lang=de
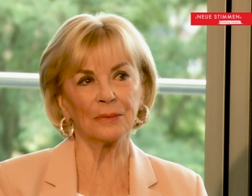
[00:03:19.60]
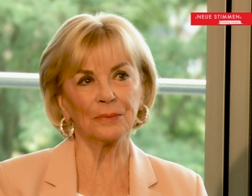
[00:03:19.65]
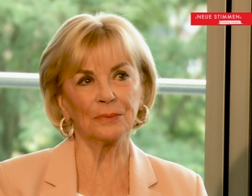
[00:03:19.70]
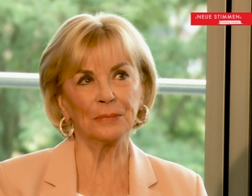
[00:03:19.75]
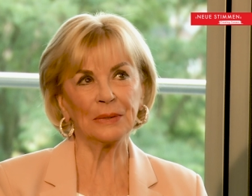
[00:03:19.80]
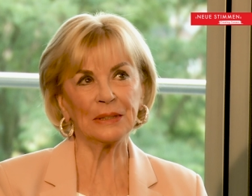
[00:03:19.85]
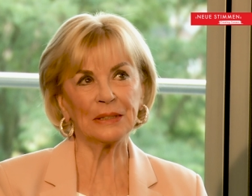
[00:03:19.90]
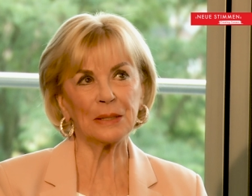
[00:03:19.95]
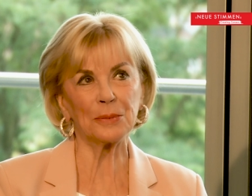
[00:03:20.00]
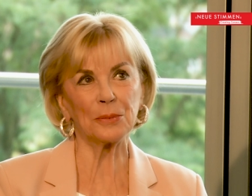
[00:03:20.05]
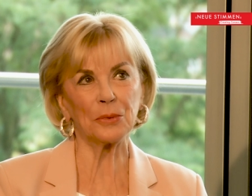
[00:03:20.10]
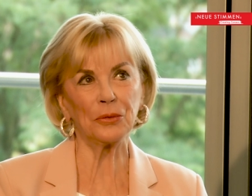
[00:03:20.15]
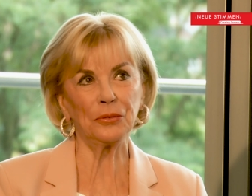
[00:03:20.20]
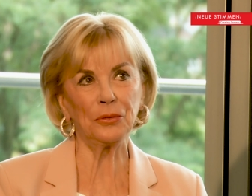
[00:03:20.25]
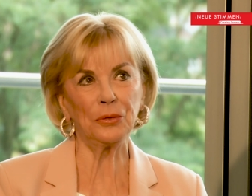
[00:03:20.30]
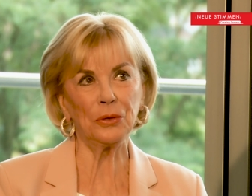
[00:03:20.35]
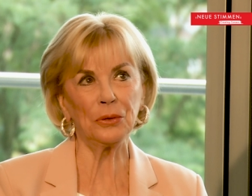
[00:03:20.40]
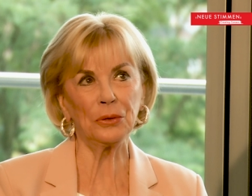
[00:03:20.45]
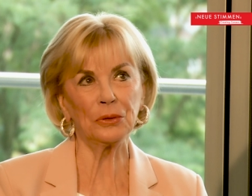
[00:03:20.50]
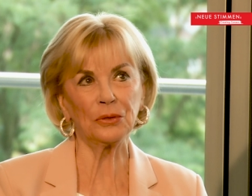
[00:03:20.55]
mit dem
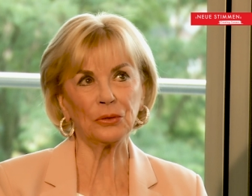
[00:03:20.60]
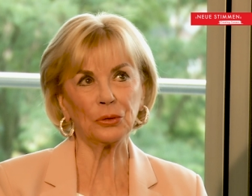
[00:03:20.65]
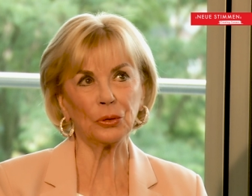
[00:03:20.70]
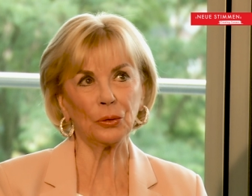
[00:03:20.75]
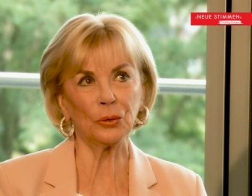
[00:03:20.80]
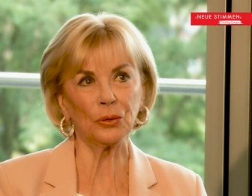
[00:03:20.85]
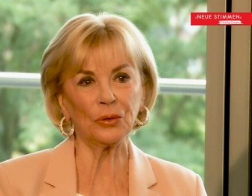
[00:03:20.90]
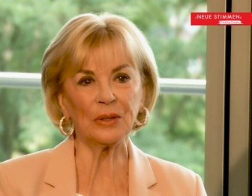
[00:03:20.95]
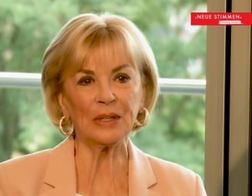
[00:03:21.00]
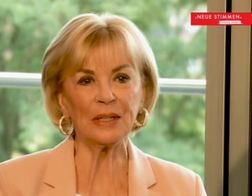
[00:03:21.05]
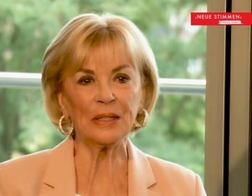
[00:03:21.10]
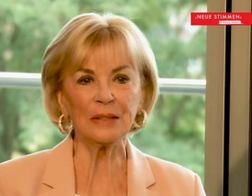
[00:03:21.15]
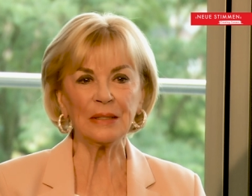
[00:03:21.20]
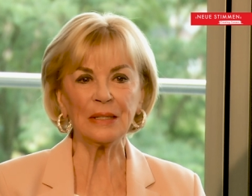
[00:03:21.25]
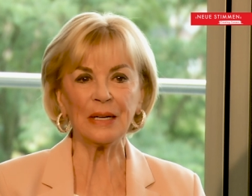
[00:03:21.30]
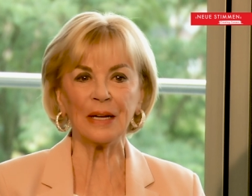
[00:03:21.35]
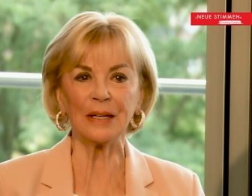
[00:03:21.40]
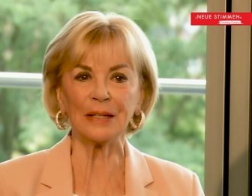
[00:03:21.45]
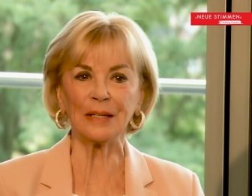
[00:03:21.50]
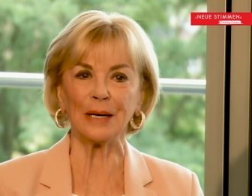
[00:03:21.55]
Gefühl
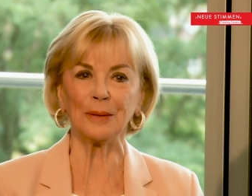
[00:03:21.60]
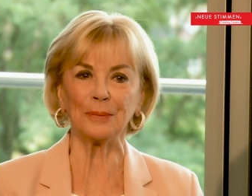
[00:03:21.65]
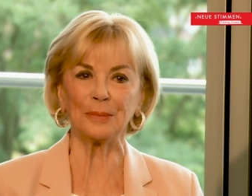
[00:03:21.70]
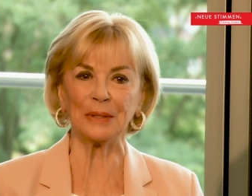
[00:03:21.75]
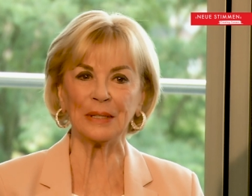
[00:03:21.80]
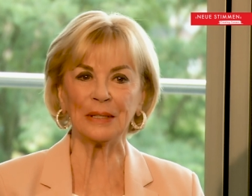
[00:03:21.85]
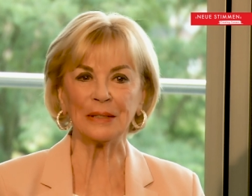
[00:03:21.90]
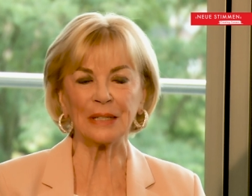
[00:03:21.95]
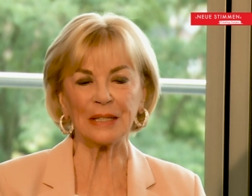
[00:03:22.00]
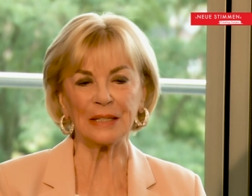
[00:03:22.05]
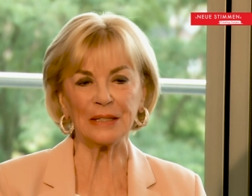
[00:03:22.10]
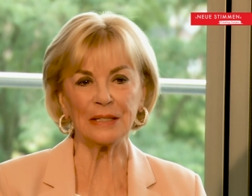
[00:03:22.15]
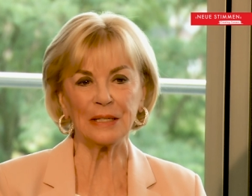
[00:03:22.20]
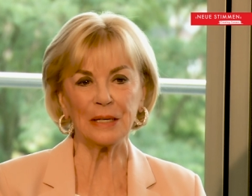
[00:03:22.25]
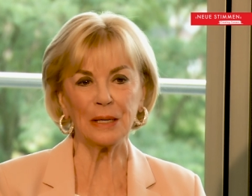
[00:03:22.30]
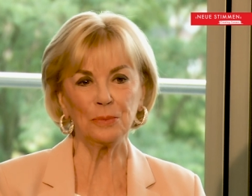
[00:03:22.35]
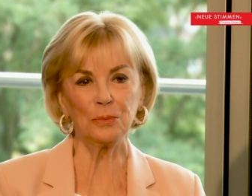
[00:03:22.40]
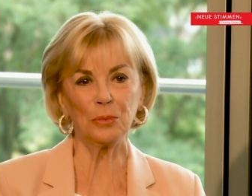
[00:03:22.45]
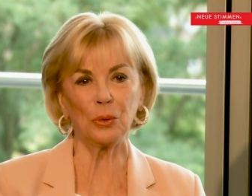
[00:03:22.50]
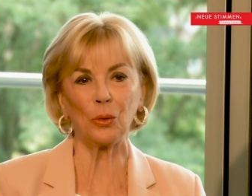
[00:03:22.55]
zurückgehen, ich habe den
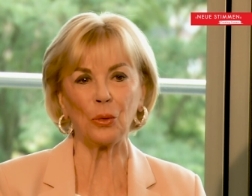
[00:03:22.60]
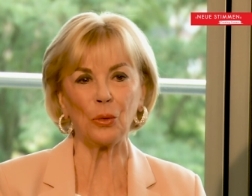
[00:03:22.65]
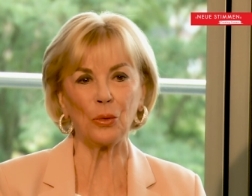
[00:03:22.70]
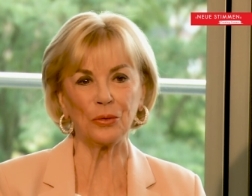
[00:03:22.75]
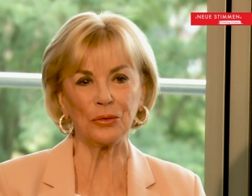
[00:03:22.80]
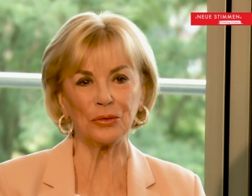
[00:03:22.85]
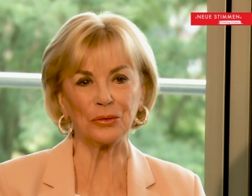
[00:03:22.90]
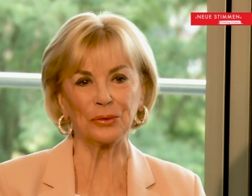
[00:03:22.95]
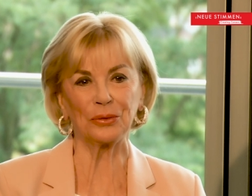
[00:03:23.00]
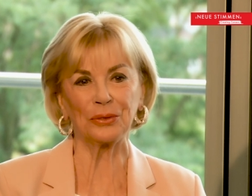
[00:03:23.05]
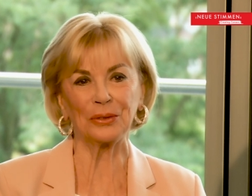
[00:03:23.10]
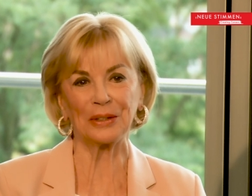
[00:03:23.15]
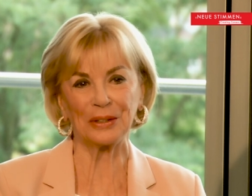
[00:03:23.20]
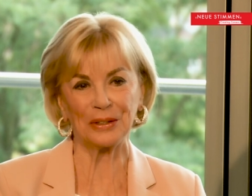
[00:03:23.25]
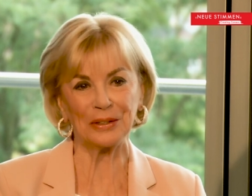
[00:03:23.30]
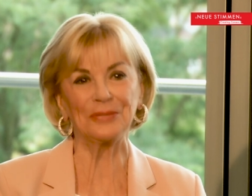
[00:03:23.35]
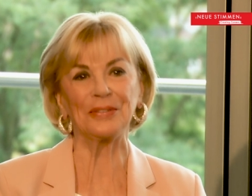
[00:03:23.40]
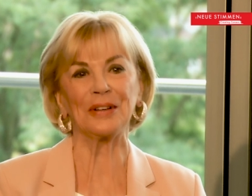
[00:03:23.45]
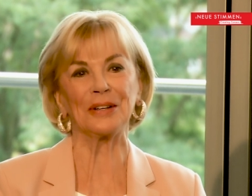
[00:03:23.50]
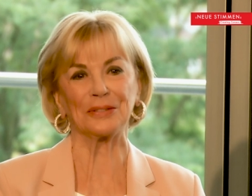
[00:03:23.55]
richtigen Beruf
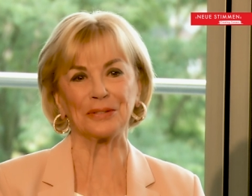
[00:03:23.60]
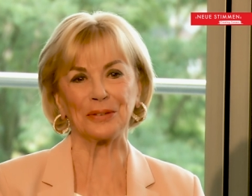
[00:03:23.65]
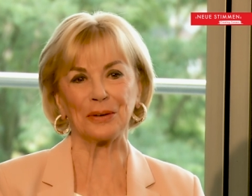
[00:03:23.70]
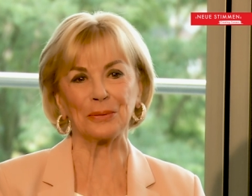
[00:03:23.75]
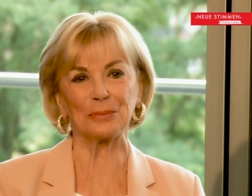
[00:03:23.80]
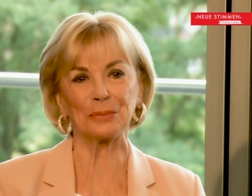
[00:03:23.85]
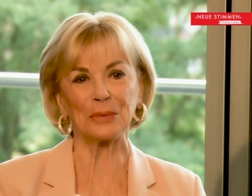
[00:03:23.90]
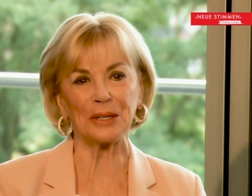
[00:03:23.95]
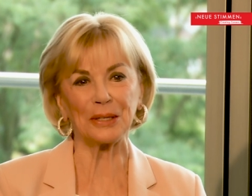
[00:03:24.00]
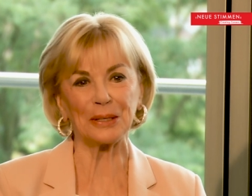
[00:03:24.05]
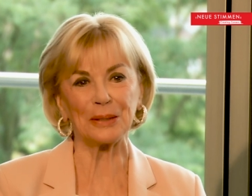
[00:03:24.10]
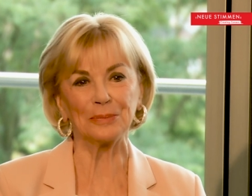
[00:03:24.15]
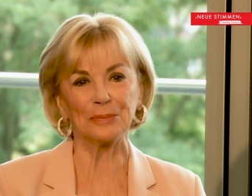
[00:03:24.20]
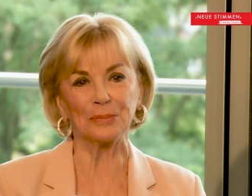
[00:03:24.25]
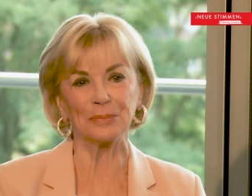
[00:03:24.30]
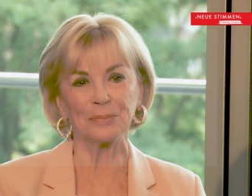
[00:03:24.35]
gewählt für mich.